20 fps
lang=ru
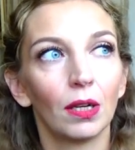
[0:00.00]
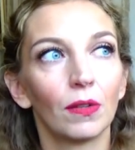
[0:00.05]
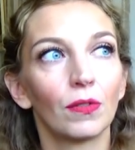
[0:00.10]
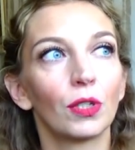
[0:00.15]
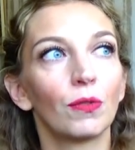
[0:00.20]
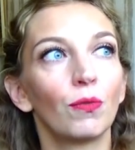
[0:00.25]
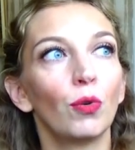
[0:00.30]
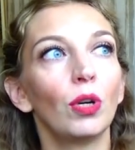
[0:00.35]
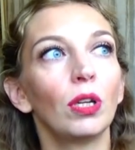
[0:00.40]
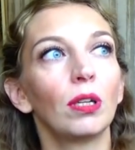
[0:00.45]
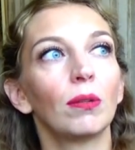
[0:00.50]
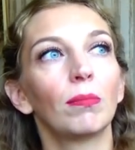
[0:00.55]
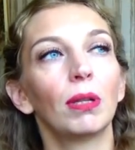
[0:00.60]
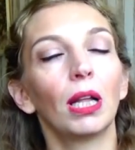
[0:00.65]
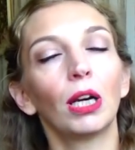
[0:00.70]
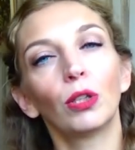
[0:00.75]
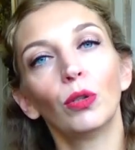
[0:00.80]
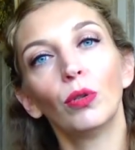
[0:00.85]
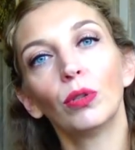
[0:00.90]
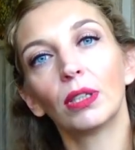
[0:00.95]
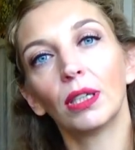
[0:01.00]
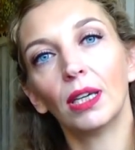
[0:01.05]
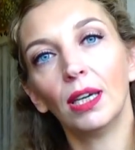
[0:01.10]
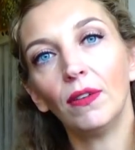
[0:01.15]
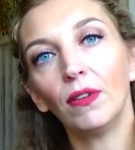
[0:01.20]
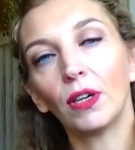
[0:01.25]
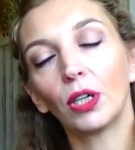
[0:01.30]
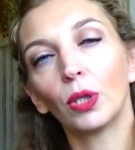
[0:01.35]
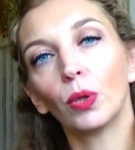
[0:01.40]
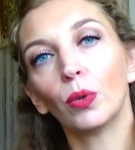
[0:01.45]
В свой блокнот
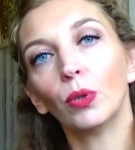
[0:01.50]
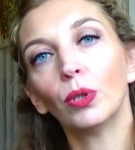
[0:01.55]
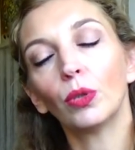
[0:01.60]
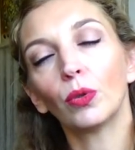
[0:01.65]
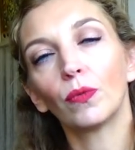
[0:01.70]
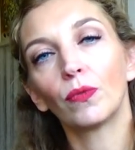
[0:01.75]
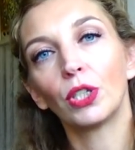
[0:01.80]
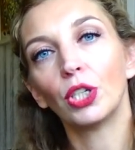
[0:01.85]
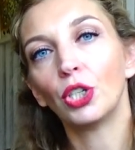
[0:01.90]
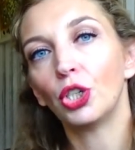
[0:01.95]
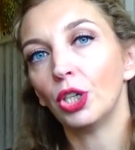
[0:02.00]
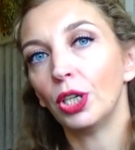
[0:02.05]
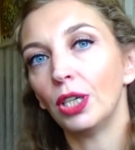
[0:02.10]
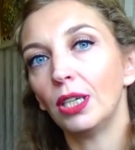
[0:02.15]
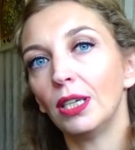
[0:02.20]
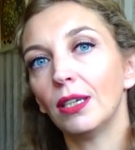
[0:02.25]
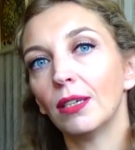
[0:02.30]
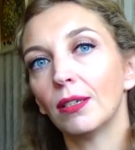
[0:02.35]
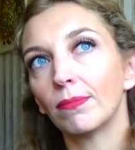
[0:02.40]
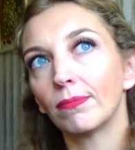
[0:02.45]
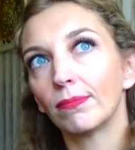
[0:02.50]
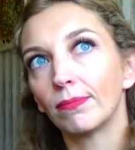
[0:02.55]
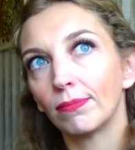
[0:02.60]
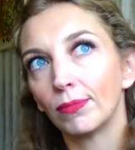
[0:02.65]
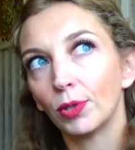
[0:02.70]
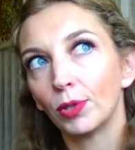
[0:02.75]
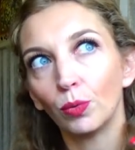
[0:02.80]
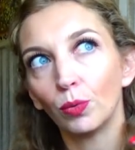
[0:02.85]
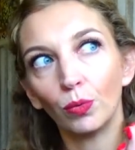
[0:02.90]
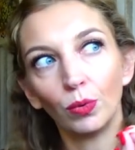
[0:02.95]
Evernote в течение,
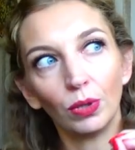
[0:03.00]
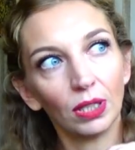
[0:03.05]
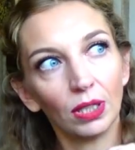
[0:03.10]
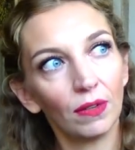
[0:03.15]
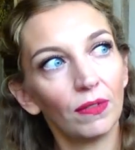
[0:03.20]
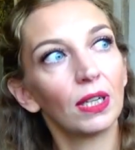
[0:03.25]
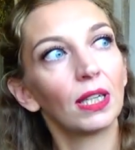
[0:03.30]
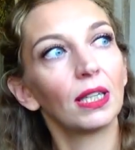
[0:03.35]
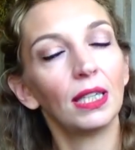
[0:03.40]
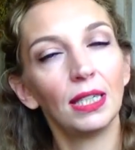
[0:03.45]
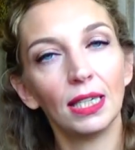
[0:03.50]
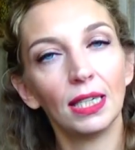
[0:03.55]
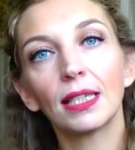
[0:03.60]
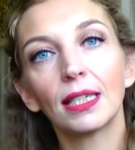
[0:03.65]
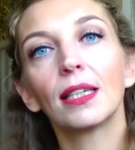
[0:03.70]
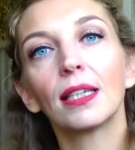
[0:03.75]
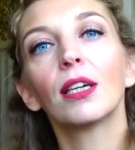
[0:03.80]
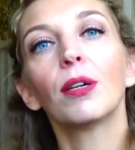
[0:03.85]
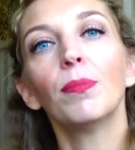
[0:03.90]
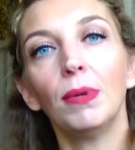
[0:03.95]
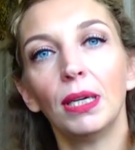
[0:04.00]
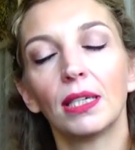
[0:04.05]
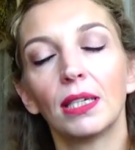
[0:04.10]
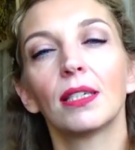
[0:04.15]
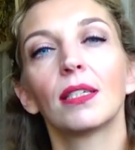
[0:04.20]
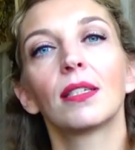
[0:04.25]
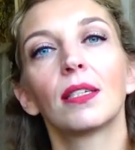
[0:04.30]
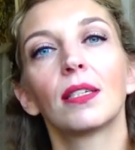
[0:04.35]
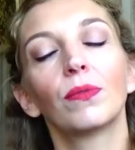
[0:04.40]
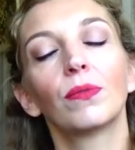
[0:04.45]
ну, наверное, нескольких
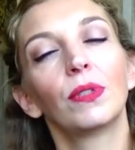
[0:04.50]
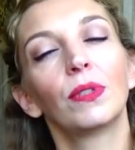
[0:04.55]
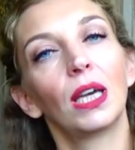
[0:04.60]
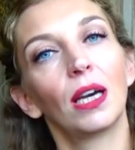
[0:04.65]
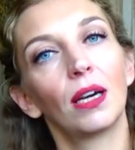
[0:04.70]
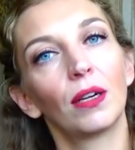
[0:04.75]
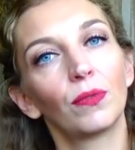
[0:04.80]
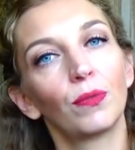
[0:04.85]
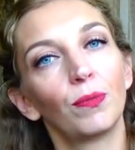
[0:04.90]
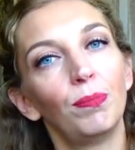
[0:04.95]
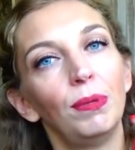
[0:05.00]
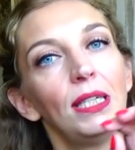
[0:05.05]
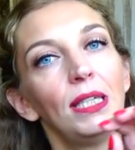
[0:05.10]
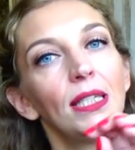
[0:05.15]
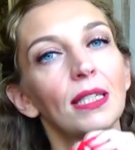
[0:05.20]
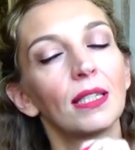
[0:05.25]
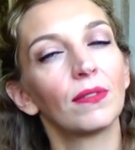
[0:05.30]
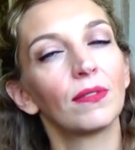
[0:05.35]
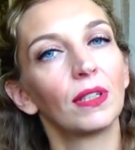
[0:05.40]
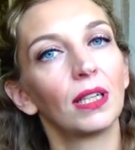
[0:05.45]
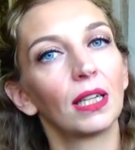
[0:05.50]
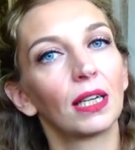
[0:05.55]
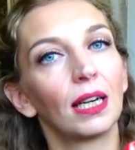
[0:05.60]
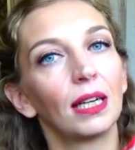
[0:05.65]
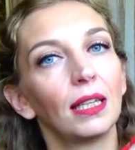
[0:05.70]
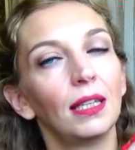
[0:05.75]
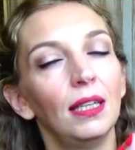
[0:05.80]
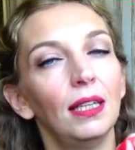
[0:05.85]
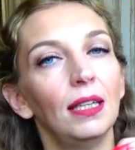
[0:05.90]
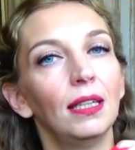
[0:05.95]
месяцев я вписывала
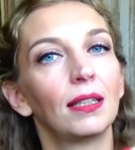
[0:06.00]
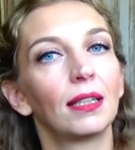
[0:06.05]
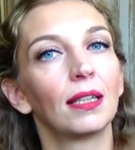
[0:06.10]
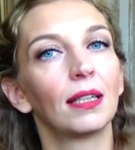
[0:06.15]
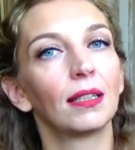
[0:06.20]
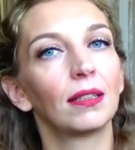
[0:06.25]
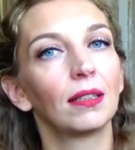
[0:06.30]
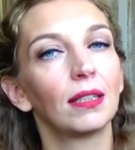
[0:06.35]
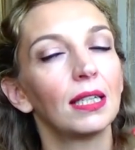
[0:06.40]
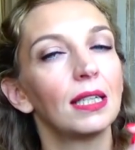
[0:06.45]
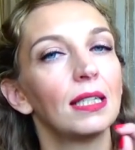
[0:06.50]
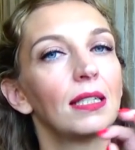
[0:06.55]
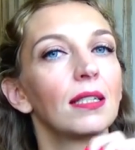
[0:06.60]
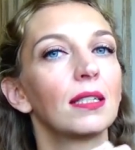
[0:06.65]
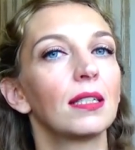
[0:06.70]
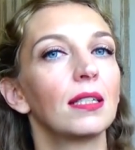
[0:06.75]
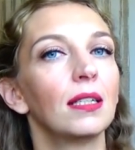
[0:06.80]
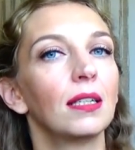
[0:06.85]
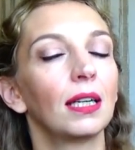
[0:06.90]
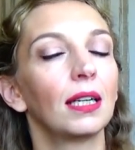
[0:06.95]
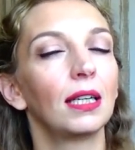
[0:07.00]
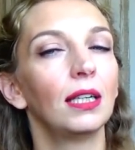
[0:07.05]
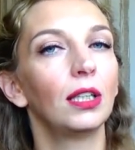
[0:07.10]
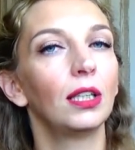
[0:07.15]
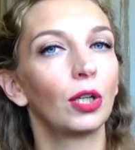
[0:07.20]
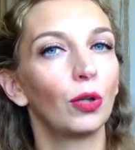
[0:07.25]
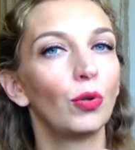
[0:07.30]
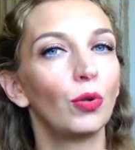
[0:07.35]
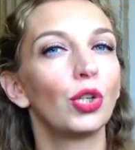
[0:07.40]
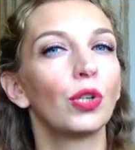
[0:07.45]
какие-то тезисы, какие-то
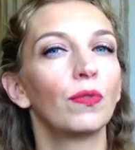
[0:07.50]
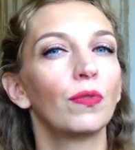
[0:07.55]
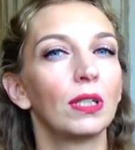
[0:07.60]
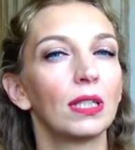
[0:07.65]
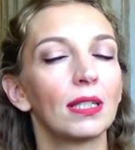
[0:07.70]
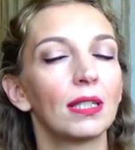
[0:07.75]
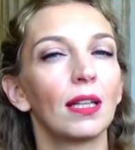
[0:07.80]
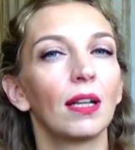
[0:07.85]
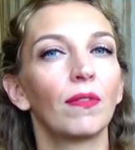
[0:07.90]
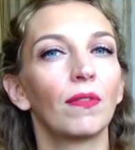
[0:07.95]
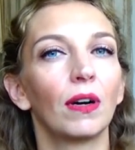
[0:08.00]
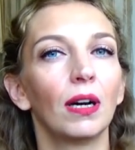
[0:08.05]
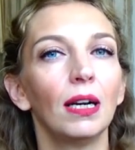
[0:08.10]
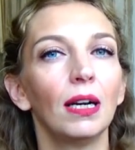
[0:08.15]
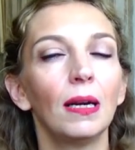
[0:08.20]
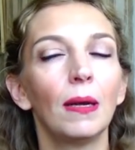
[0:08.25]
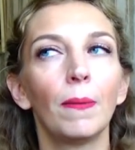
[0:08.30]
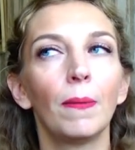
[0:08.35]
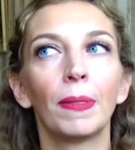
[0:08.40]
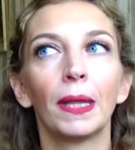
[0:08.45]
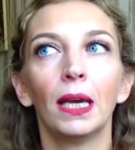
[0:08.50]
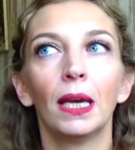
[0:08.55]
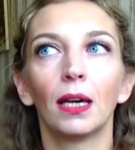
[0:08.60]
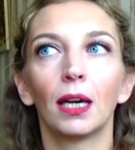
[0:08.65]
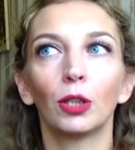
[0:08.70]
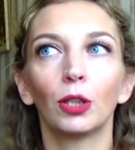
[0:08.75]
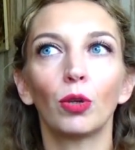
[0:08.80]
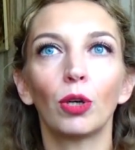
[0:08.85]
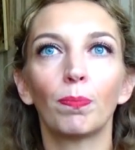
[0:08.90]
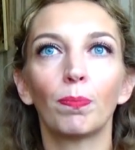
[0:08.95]
ключевые слова,
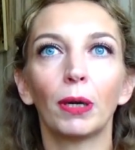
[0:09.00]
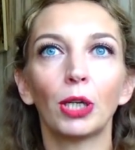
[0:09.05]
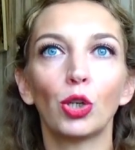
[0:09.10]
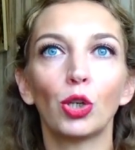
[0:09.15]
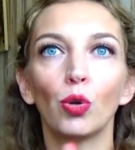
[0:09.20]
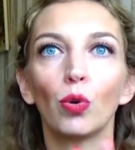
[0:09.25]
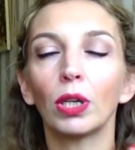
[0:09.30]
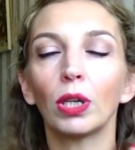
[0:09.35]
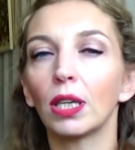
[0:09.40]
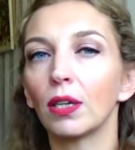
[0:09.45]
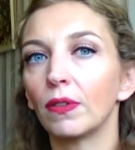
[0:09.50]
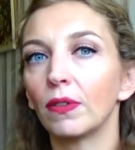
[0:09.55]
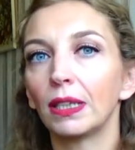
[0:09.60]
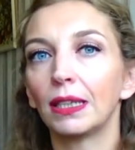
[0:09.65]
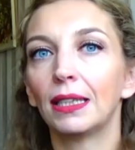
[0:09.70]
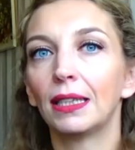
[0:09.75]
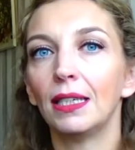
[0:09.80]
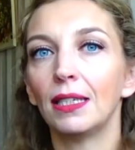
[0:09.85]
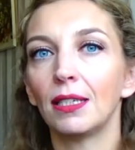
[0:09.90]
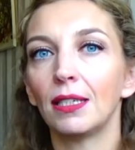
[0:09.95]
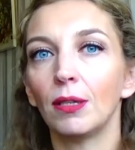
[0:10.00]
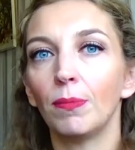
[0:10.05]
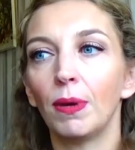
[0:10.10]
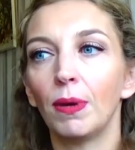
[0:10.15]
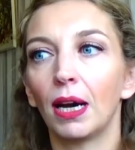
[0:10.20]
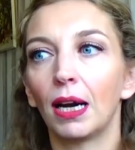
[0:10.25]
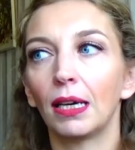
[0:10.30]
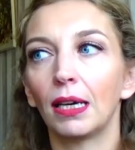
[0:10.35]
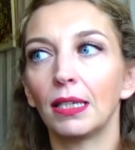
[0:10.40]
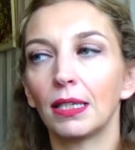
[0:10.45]
которые подчеркивала для
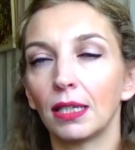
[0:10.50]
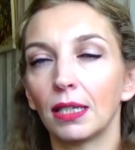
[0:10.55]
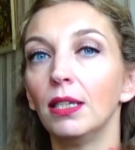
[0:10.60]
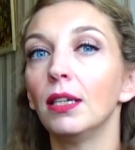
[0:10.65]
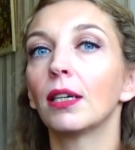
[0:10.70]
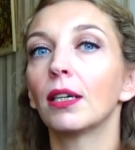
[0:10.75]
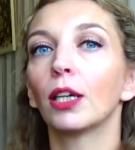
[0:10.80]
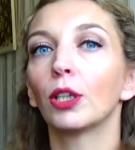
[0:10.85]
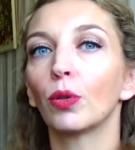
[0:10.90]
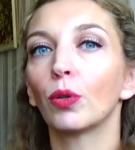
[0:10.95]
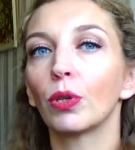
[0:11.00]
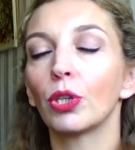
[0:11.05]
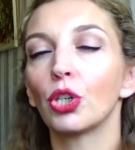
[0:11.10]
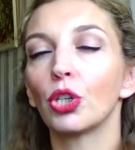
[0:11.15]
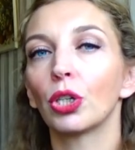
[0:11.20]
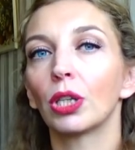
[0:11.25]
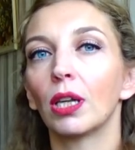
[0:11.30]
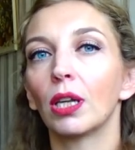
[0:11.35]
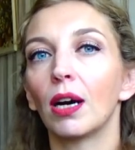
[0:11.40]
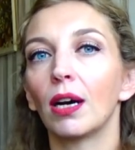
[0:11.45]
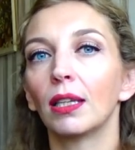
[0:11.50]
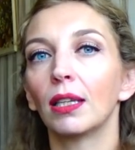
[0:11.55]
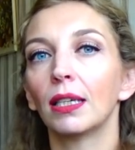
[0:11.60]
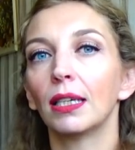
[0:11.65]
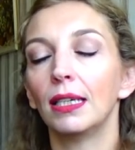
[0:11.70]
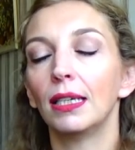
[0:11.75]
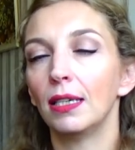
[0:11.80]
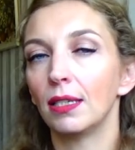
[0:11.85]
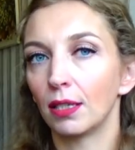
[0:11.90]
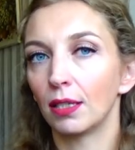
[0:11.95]
себя из книг, которые читала,
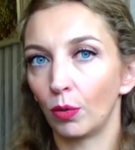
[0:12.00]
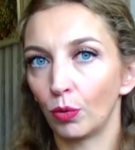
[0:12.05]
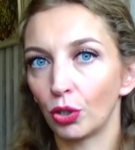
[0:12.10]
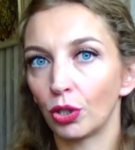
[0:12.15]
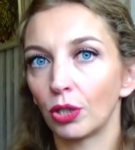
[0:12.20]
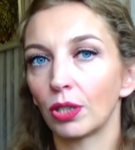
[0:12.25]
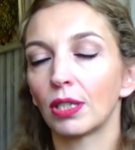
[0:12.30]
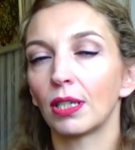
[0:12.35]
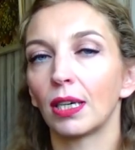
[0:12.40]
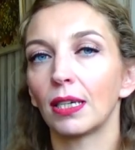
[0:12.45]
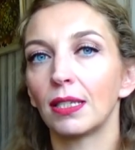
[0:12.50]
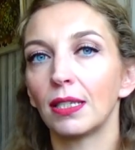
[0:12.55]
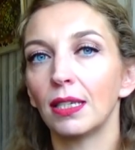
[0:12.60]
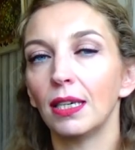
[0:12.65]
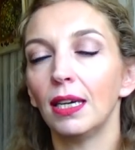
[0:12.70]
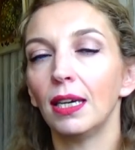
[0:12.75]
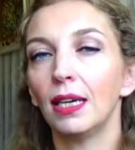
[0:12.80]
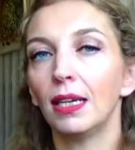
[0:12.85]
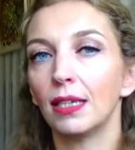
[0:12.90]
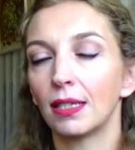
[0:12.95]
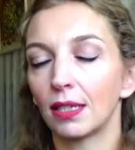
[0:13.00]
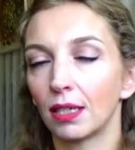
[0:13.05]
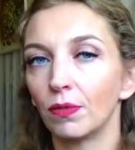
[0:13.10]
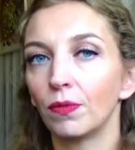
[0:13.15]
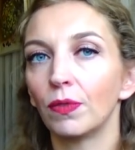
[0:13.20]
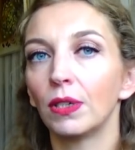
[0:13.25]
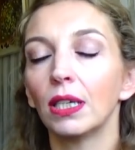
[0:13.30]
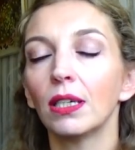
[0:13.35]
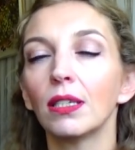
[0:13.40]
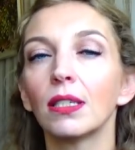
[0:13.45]
или из научных статей, или из
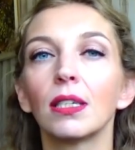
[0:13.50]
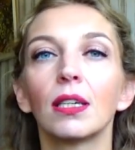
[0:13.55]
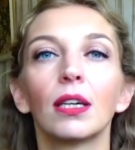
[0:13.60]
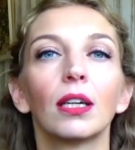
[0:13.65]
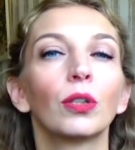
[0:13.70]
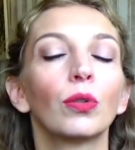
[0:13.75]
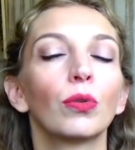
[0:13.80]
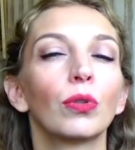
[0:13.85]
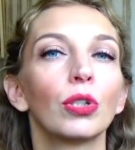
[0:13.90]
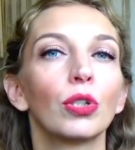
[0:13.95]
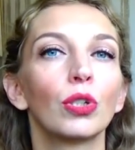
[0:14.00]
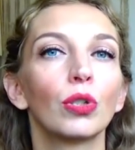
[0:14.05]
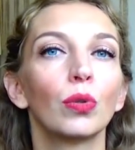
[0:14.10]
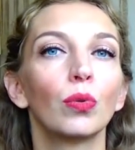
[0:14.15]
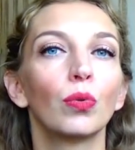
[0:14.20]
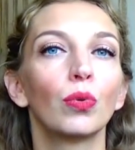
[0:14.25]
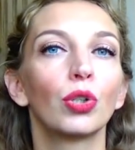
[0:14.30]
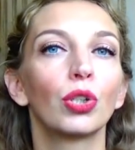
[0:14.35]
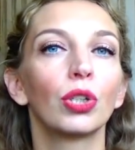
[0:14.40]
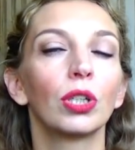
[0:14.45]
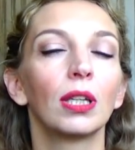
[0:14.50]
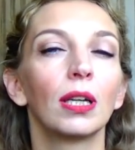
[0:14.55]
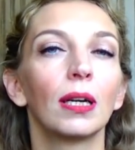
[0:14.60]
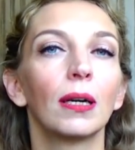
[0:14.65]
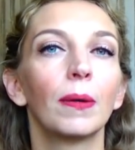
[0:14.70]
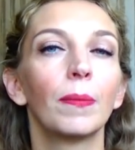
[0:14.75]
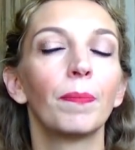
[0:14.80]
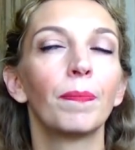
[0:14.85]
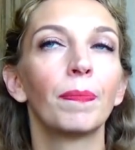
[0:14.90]
конференций, которые слушала.